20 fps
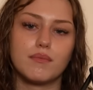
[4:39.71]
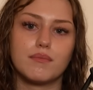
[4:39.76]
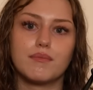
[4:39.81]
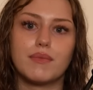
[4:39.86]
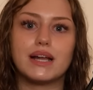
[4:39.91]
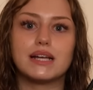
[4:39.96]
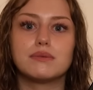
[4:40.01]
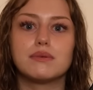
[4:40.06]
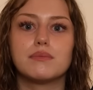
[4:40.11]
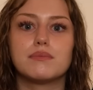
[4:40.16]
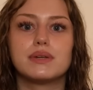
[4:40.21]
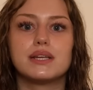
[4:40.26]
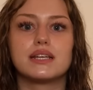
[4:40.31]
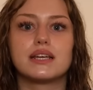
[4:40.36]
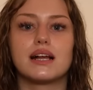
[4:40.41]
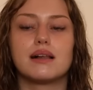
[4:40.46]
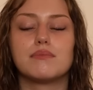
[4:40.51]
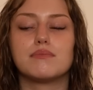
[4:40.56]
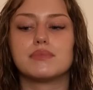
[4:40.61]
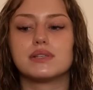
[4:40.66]
Manchmal bin ich
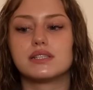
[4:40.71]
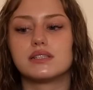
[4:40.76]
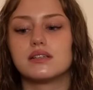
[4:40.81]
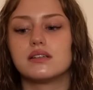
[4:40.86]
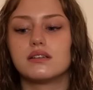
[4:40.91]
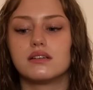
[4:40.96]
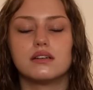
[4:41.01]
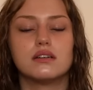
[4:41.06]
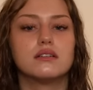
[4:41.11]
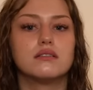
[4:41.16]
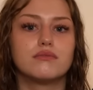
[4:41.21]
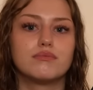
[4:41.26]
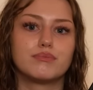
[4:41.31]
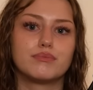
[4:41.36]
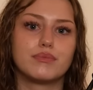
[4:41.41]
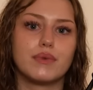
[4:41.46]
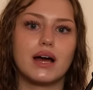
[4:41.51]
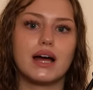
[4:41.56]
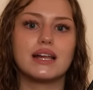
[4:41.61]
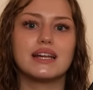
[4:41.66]
halt ein bisschen, ne?
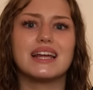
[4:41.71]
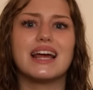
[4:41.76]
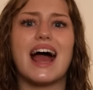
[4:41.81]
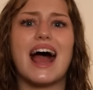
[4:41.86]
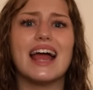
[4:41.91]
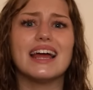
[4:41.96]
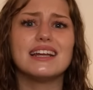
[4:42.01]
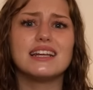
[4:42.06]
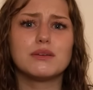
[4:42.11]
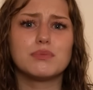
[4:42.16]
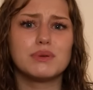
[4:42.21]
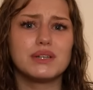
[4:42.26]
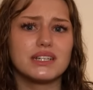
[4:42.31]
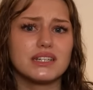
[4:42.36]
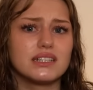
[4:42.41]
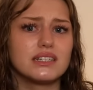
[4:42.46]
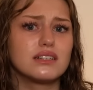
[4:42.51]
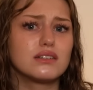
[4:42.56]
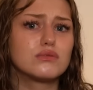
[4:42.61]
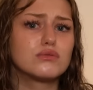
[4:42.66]
Eigentlich bin ich
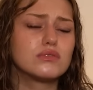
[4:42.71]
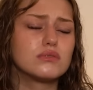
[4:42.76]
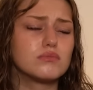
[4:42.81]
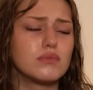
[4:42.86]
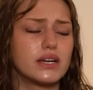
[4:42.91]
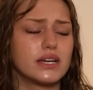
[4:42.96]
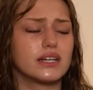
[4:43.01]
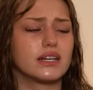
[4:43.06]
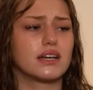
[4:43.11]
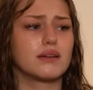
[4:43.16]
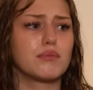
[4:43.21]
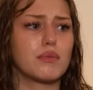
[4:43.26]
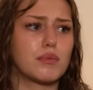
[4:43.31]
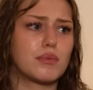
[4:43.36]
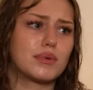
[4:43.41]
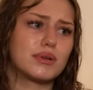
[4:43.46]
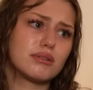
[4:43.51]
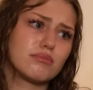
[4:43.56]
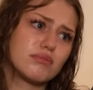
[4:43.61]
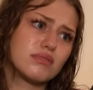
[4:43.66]
richtig gut im Eincremen,
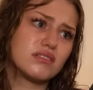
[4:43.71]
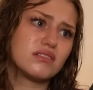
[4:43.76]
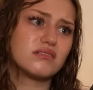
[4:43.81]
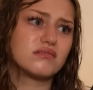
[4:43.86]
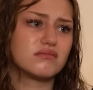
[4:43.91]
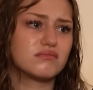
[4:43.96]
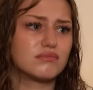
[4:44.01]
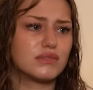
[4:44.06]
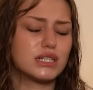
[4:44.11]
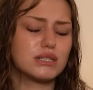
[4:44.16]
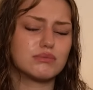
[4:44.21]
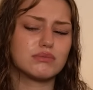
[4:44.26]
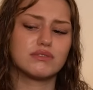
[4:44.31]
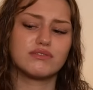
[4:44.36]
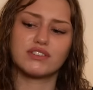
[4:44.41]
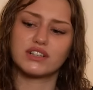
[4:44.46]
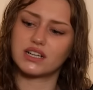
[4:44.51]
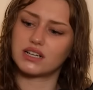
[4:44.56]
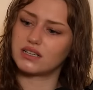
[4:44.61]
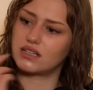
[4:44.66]
manchmal, manchmal
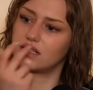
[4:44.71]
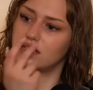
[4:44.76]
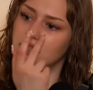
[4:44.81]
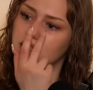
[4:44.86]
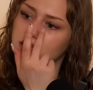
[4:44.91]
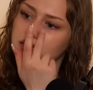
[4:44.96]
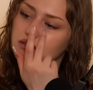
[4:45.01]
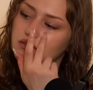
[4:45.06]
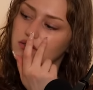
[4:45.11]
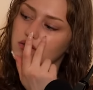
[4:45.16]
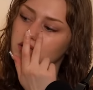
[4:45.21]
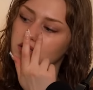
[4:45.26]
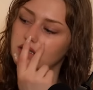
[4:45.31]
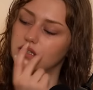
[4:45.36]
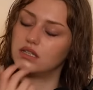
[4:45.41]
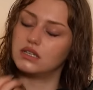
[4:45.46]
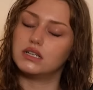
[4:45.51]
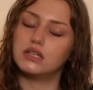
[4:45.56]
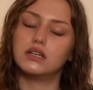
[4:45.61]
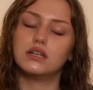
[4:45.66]
verkacke ich halt auch.
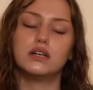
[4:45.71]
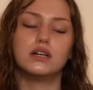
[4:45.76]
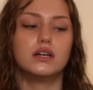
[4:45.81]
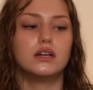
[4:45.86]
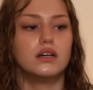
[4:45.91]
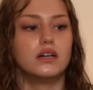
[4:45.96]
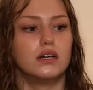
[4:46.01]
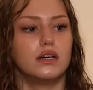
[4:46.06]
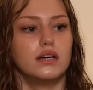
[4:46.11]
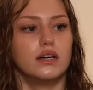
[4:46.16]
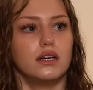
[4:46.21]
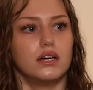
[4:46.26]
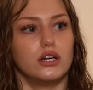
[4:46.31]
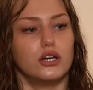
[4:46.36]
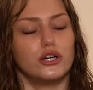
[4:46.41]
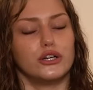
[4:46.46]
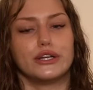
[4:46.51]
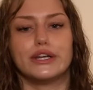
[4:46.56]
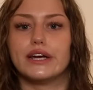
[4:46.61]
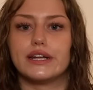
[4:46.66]

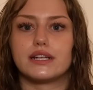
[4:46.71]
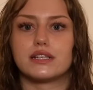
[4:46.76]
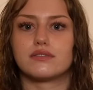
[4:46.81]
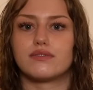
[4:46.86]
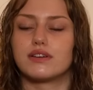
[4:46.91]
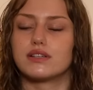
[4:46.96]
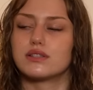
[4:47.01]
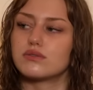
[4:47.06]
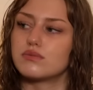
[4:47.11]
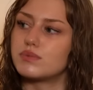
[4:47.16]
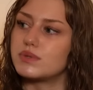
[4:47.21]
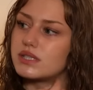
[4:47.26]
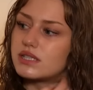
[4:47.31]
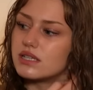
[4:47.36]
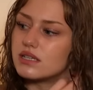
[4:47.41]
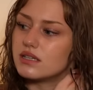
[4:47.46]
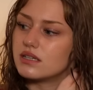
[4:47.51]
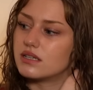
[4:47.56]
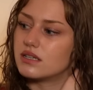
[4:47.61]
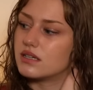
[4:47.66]
Ja, das war so ein
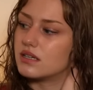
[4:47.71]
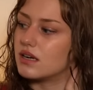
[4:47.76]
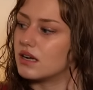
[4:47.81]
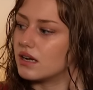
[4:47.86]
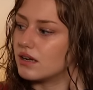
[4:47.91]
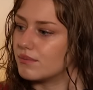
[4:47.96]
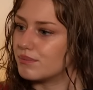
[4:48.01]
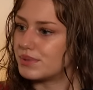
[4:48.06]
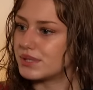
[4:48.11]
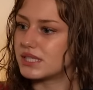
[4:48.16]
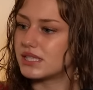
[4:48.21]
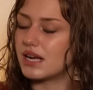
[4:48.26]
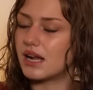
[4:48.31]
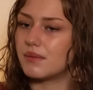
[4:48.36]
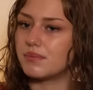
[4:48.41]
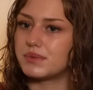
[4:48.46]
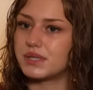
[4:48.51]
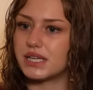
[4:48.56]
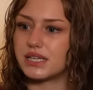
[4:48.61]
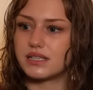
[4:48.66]
bisschen, ein bisschen
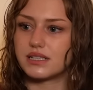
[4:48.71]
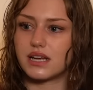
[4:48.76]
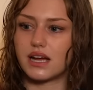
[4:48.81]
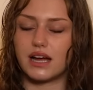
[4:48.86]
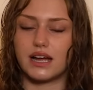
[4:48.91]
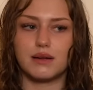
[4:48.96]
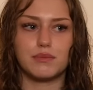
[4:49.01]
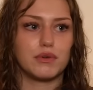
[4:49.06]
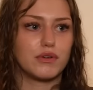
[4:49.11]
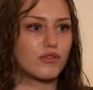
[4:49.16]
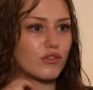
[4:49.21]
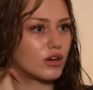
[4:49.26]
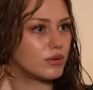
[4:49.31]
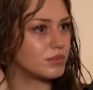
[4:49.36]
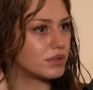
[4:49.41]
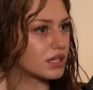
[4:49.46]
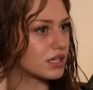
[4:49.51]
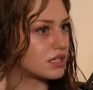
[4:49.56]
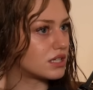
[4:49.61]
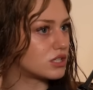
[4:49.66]
Update-Time. Ich freue
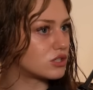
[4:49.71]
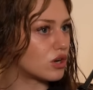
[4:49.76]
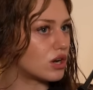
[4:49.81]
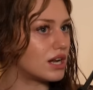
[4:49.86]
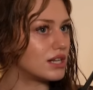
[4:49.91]
mich richtig doll.